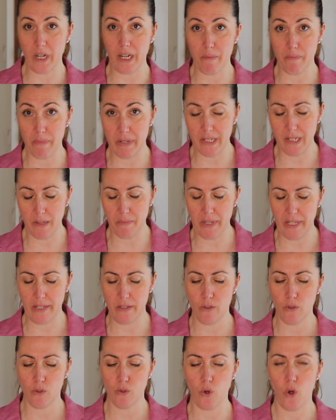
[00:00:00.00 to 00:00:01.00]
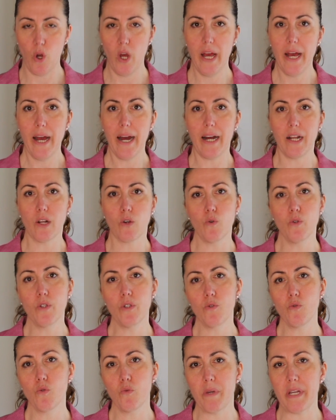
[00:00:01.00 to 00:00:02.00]
nell'abbigliamento, alcuni
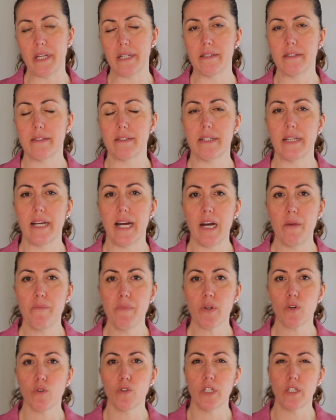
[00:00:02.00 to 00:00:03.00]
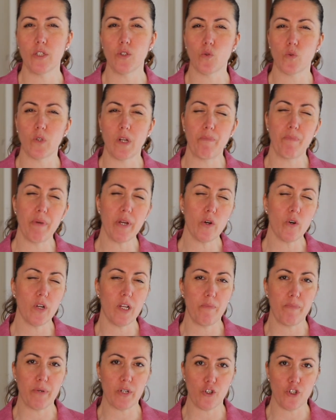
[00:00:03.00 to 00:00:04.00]
indumenti abbiano dentro una
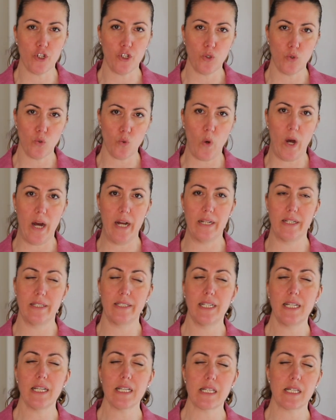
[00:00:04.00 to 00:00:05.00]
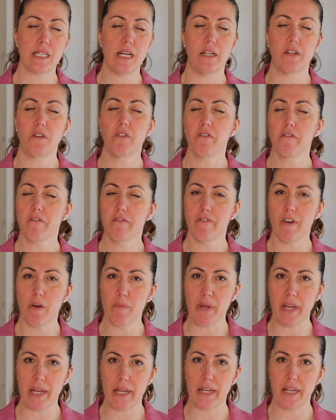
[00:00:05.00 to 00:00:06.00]
piccola percentuale di elastan va
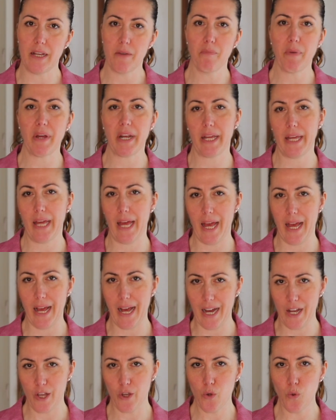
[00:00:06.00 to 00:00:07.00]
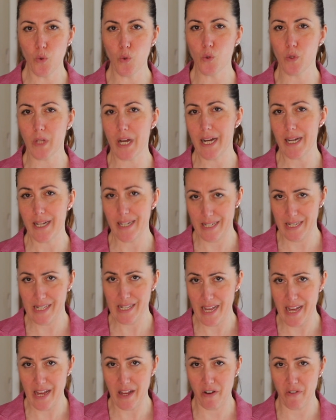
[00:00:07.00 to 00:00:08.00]
bene perché aiuta e
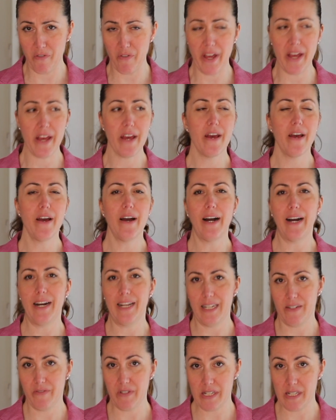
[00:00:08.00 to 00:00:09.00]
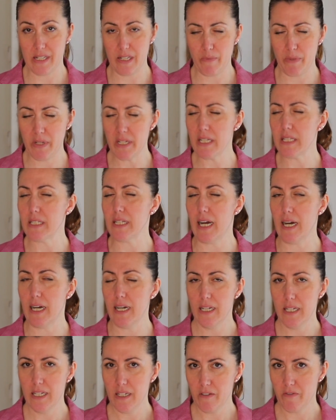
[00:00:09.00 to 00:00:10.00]
serve alla vestibilità,
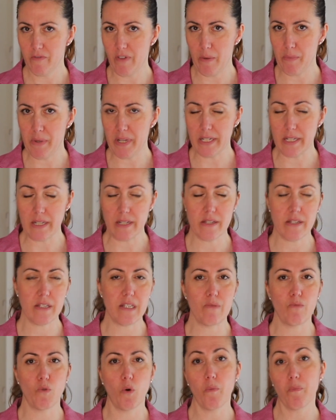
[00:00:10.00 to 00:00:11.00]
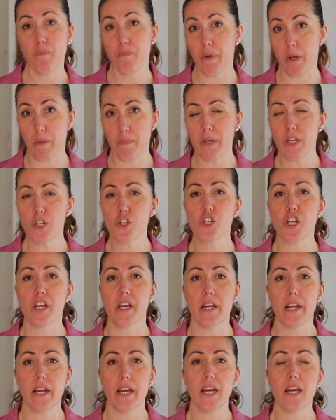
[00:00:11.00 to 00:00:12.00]
va benissimo. Per
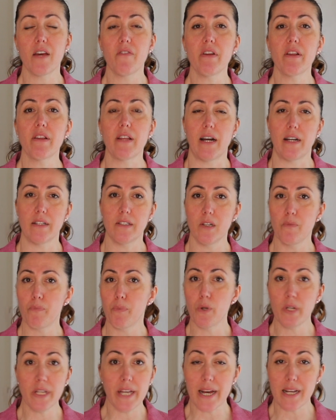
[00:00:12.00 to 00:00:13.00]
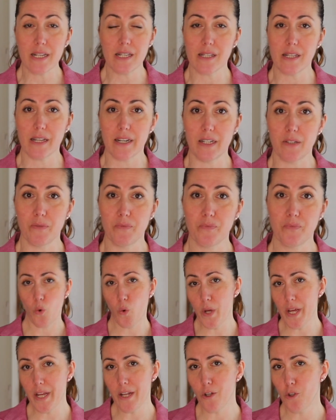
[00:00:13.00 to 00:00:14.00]
piacere evitate il poliestere.
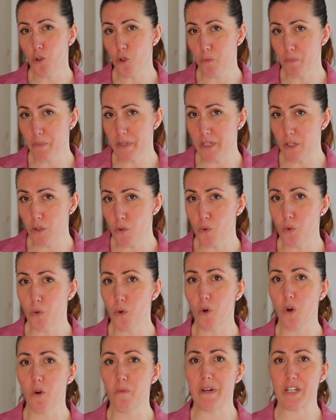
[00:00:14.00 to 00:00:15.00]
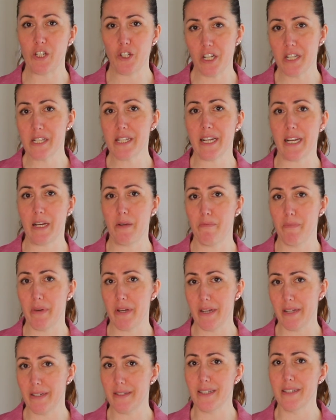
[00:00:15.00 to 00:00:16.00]
Qui non mi dilungo, ma ce ne
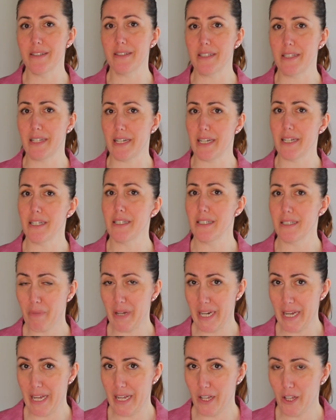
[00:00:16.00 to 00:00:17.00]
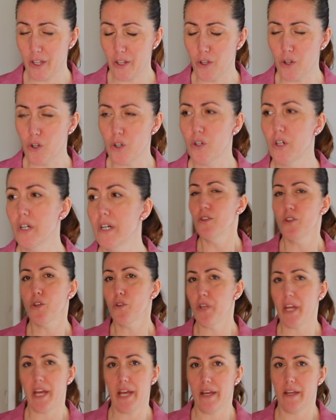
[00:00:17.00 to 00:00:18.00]
sarebbe da dire parecchio.
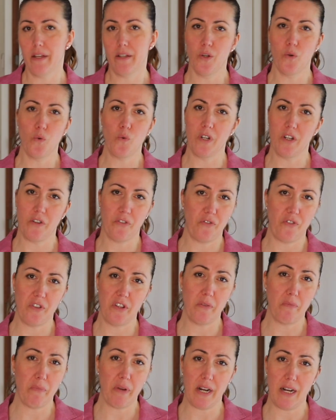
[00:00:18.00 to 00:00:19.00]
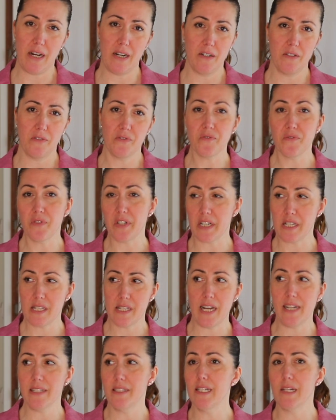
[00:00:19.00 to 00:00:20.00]
Non è una fibra
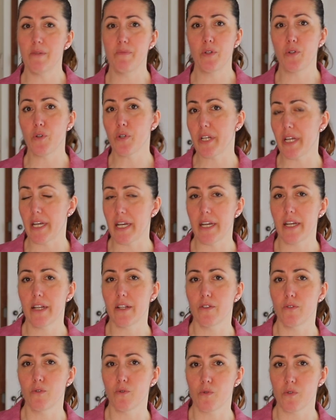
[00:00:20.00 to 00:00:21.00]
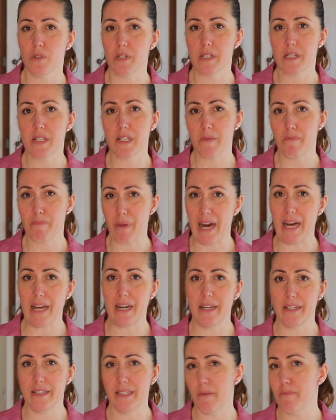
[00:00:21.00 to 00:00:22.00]
versatile a meno che non si
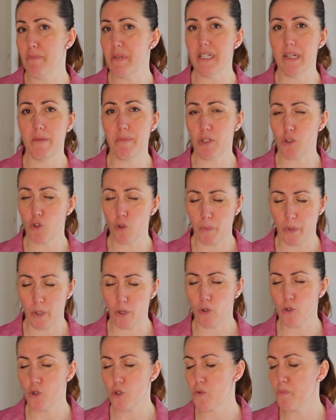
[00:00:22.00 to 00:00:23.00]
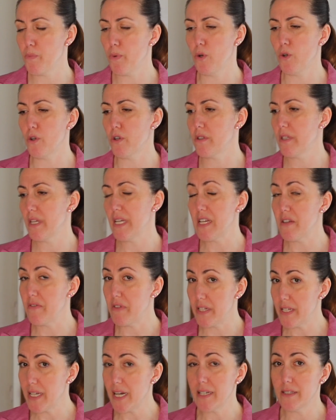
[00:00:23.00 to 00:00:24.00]
parli di abbigliamento per lo sport.
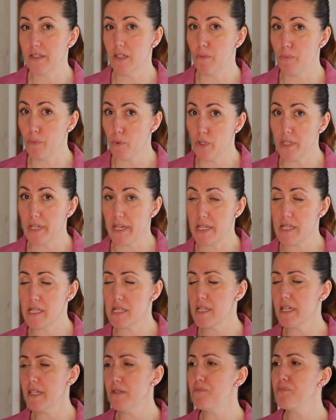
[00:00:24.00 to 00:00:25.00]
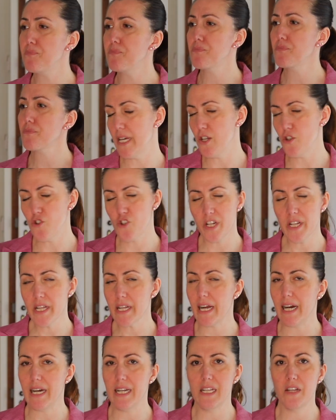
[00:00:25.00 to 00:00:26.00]
Evitate il poliestere e in
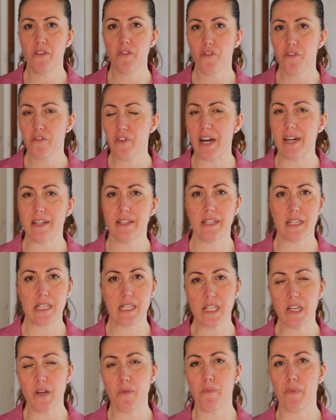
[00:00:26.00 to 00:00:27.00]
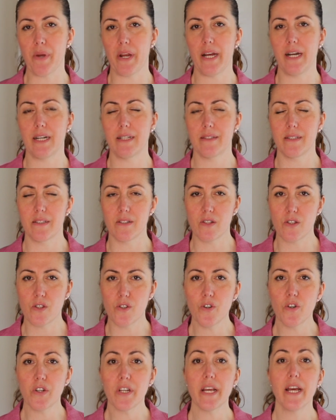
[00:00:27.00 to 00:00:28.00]
generale fate sempre
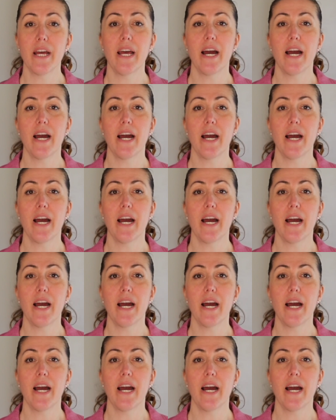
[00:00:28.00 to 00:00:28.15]
attenzione